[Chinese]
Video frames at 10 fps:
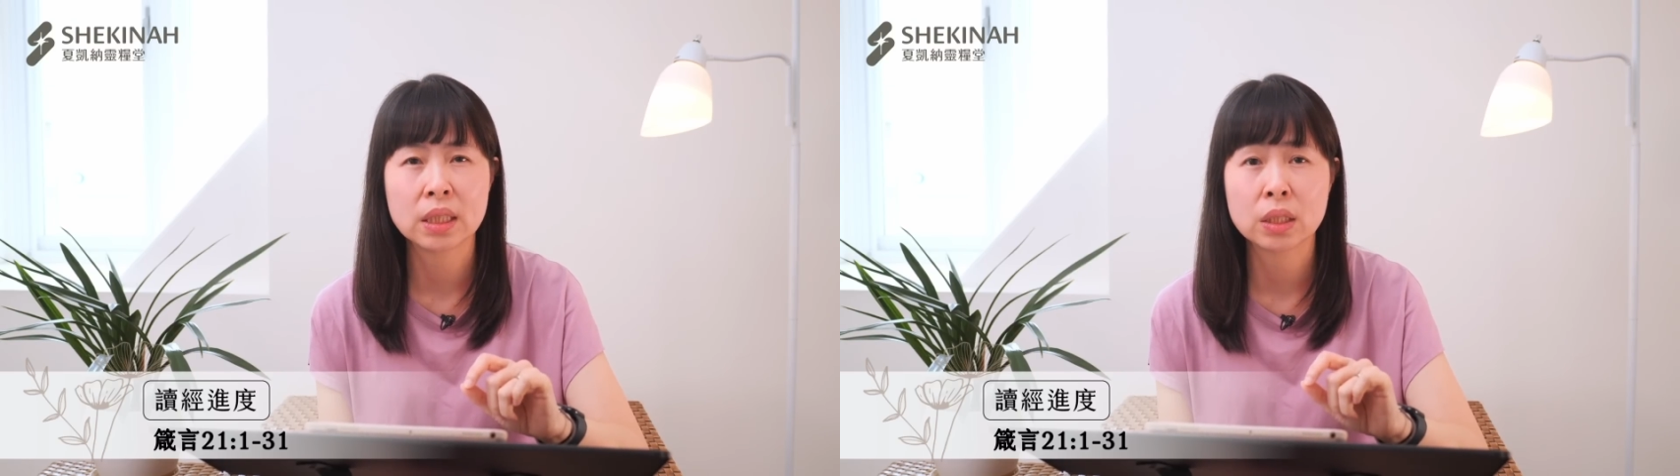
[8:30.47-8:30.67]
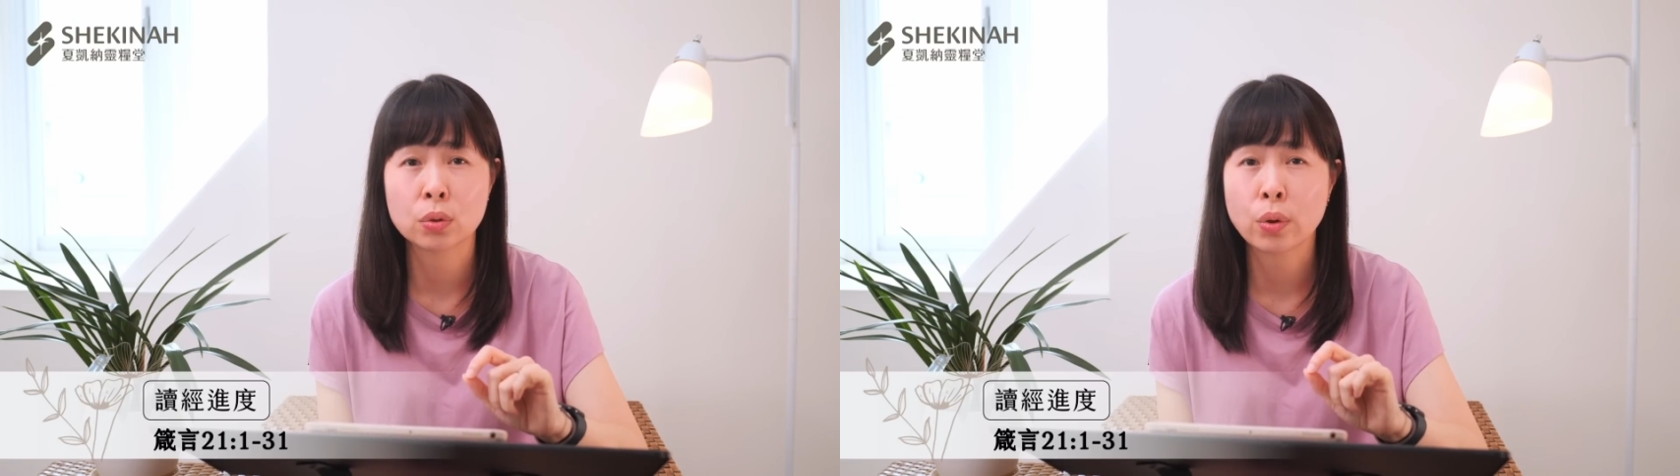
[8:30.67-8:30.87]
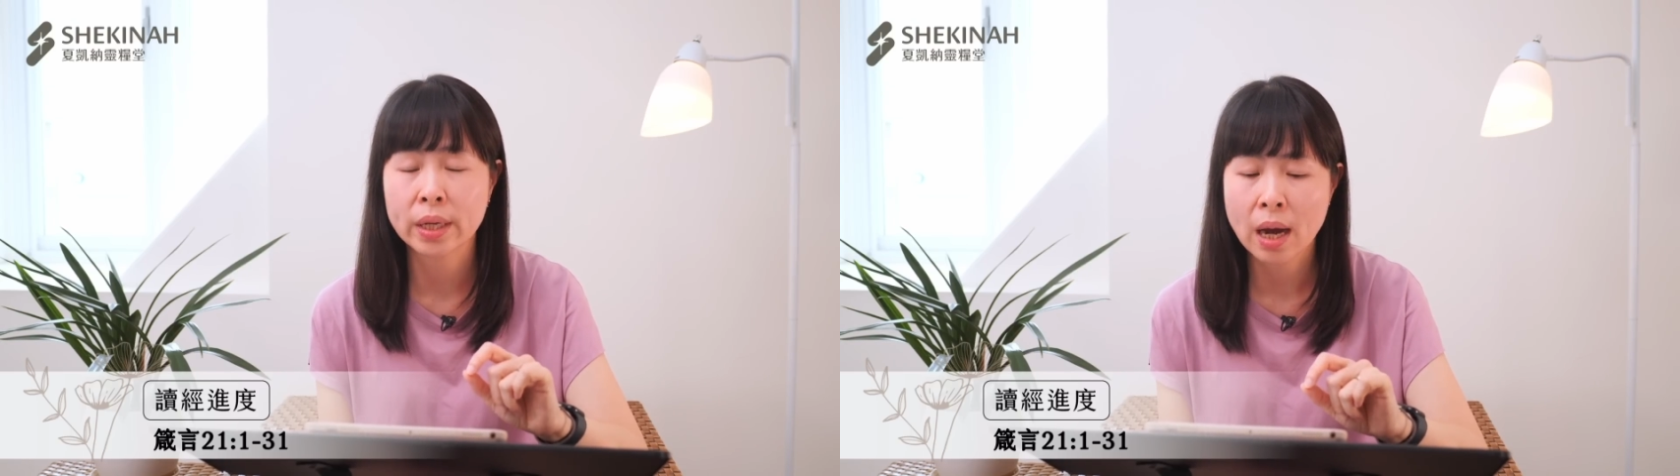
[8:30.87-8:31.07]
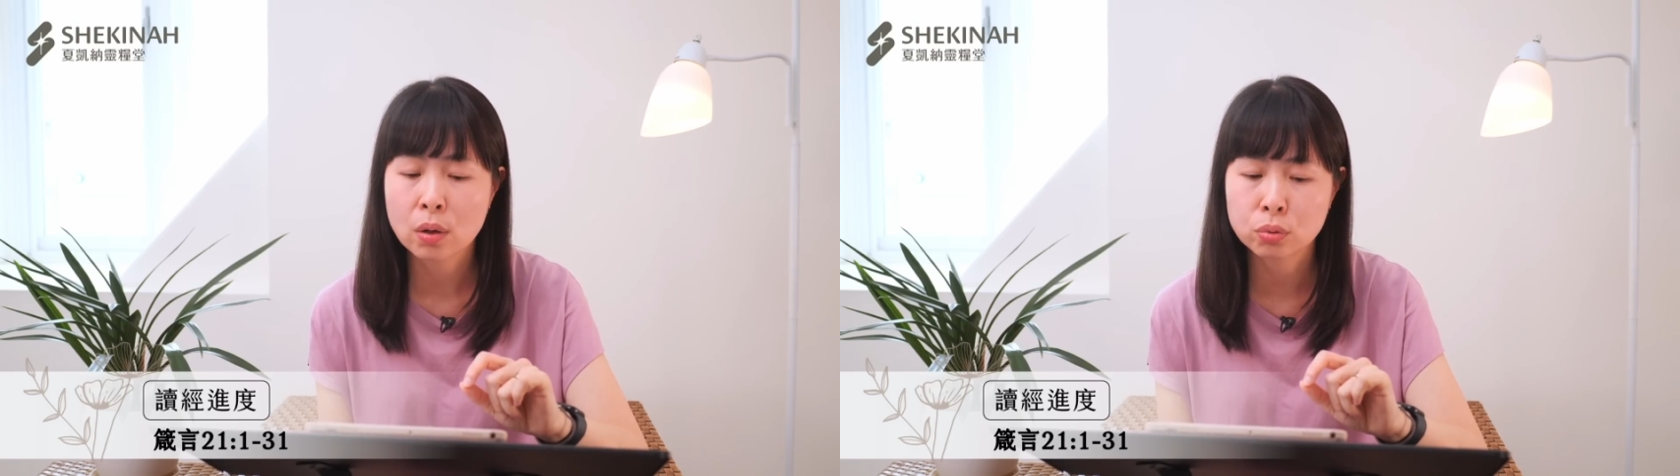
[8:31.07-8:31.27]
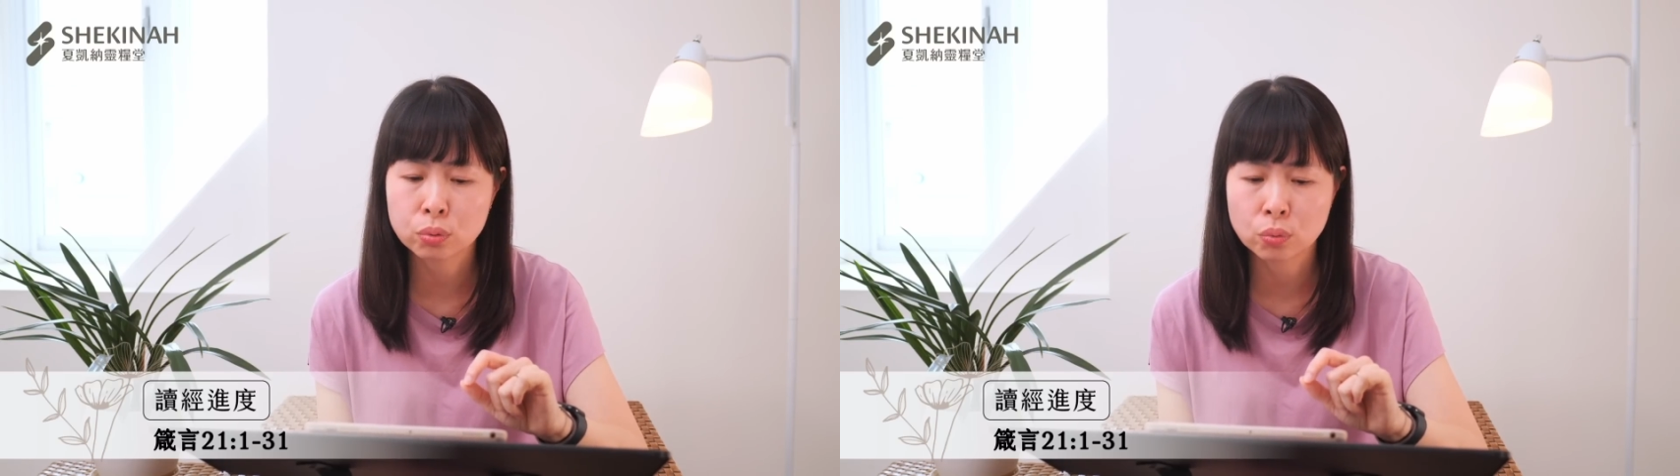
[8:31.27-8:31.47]
其实会
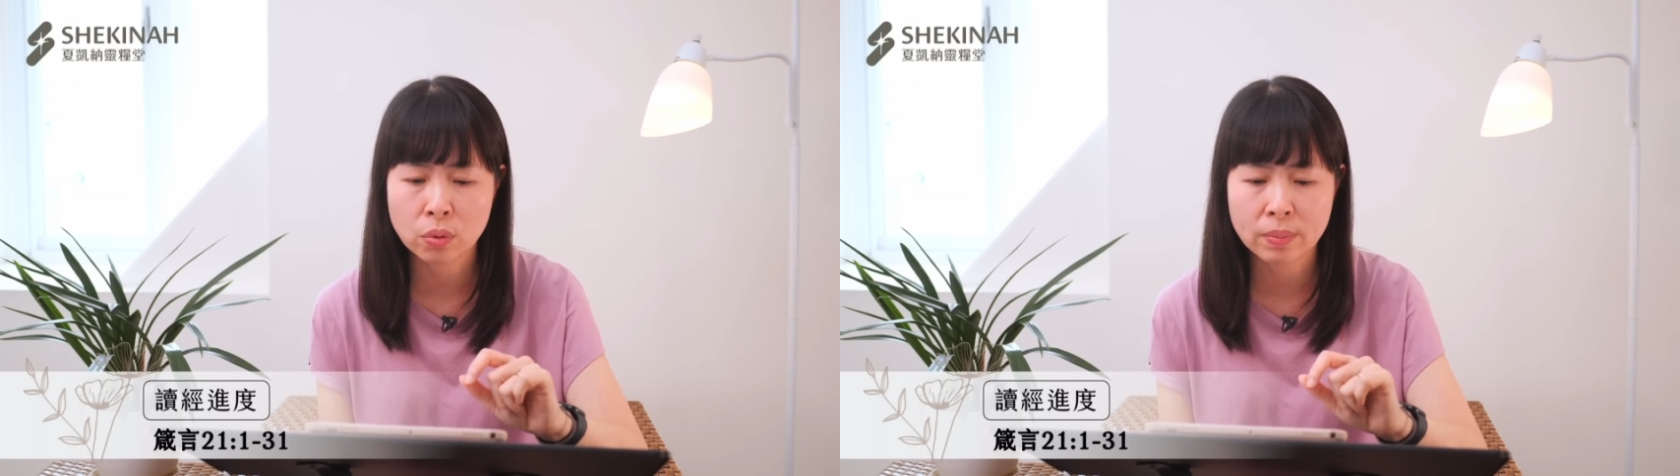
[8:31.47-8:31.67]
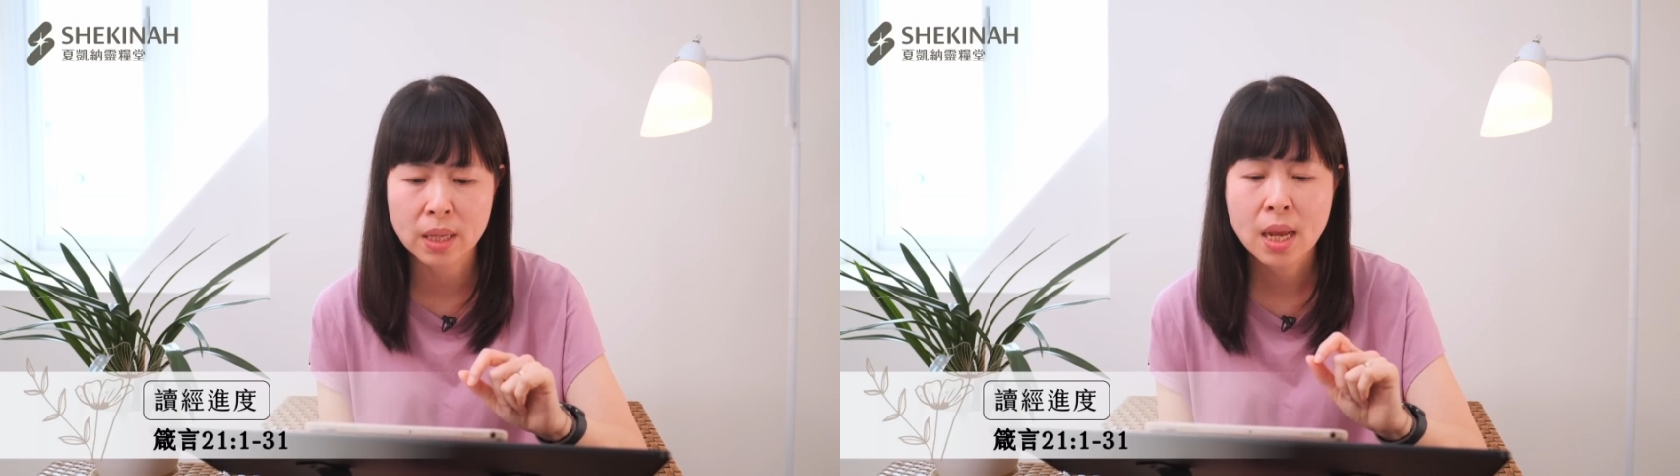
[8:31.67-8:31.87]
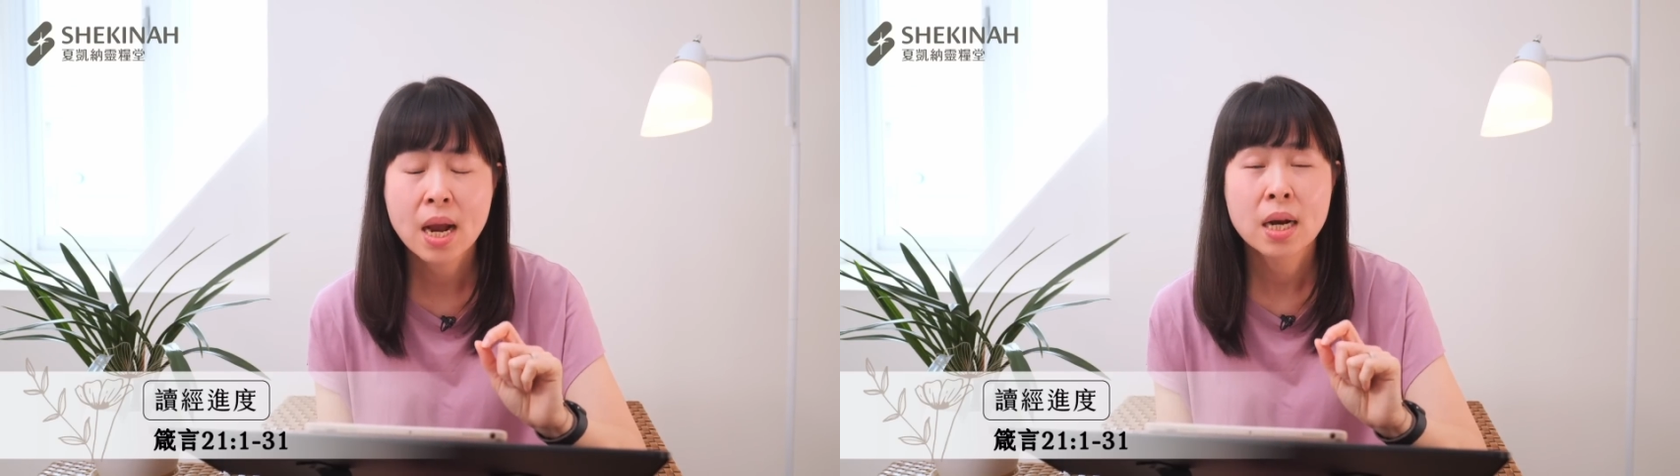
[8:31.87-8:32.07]
告诉我们，